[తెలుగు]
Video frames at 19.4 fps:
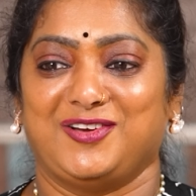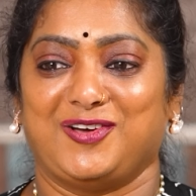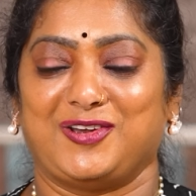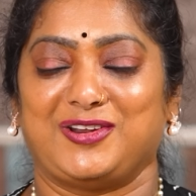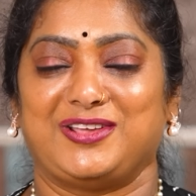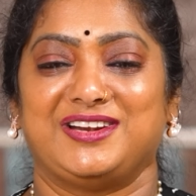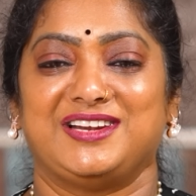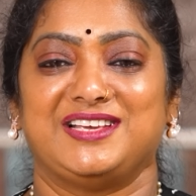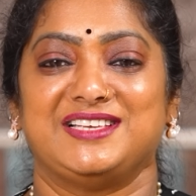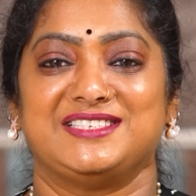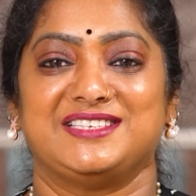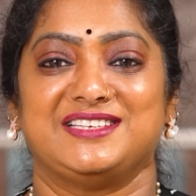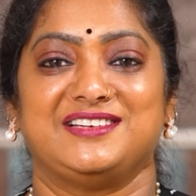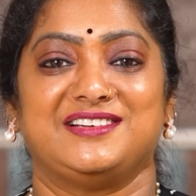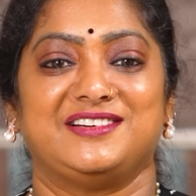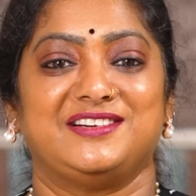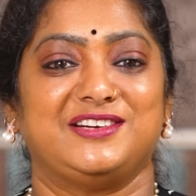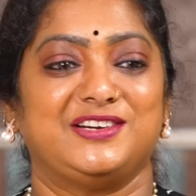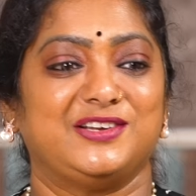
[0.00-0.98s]

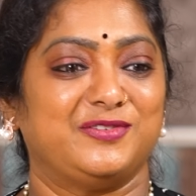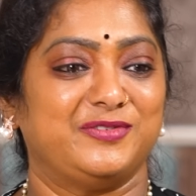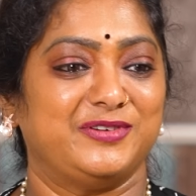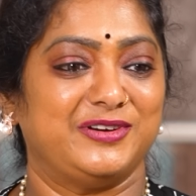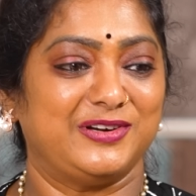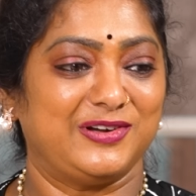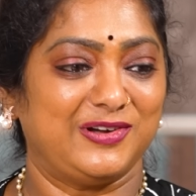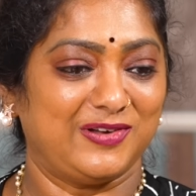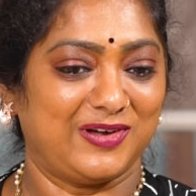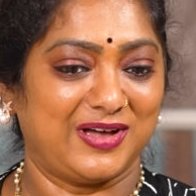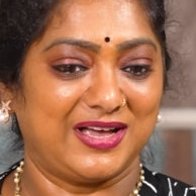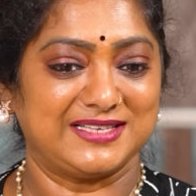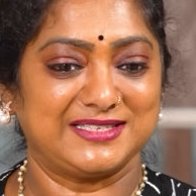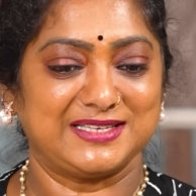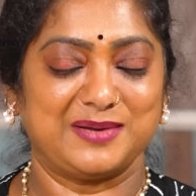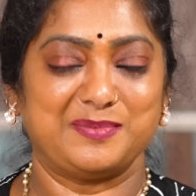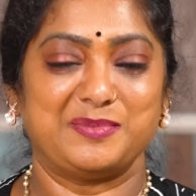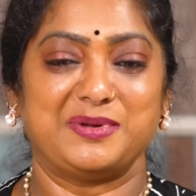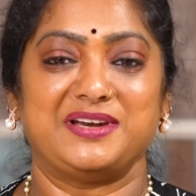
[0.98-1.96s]
ఆర్గనైజింగ్ అంటావు ఇంట్లో ఆ
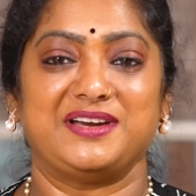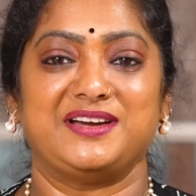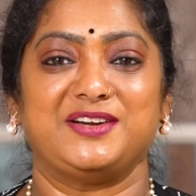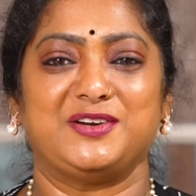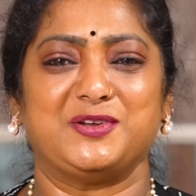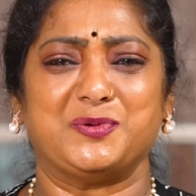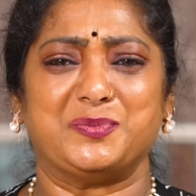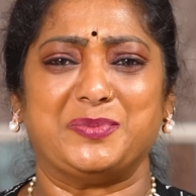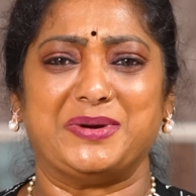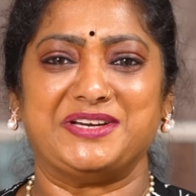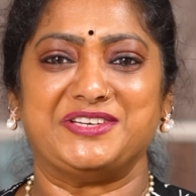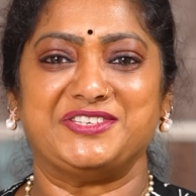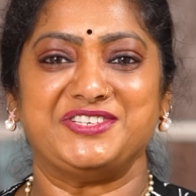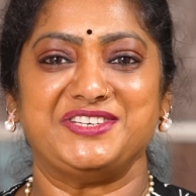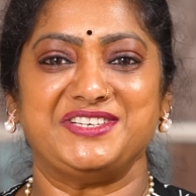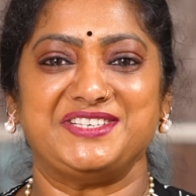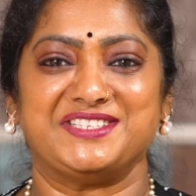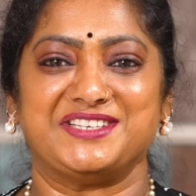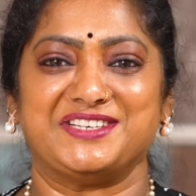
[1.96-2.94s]
సామాన్ అంటావు
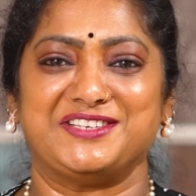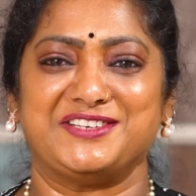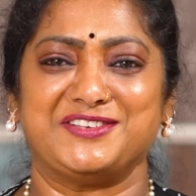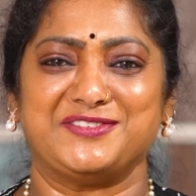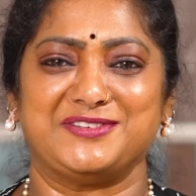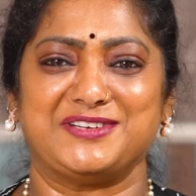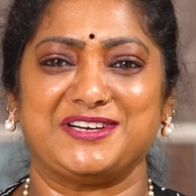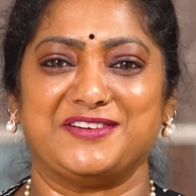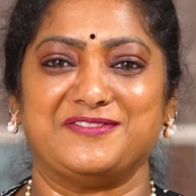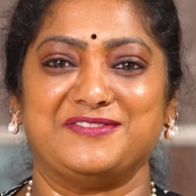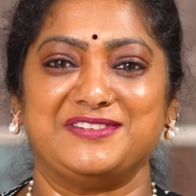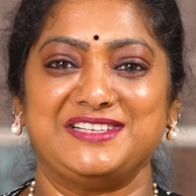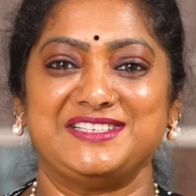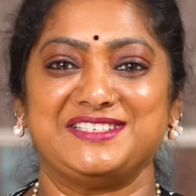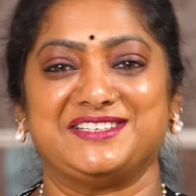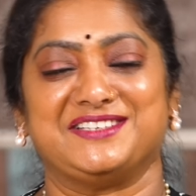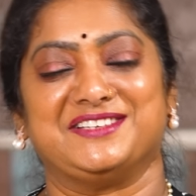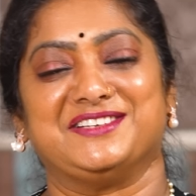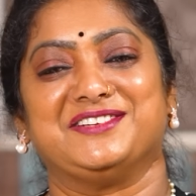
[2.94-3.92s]
బెడ్షీట్స్ అంటావు
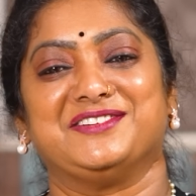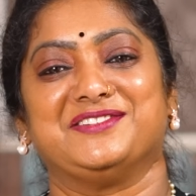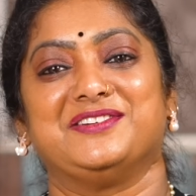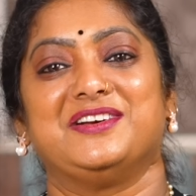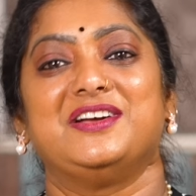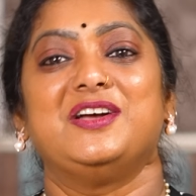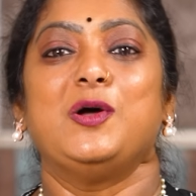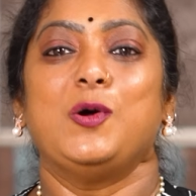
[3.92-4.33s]
టవల్స్ అంటావు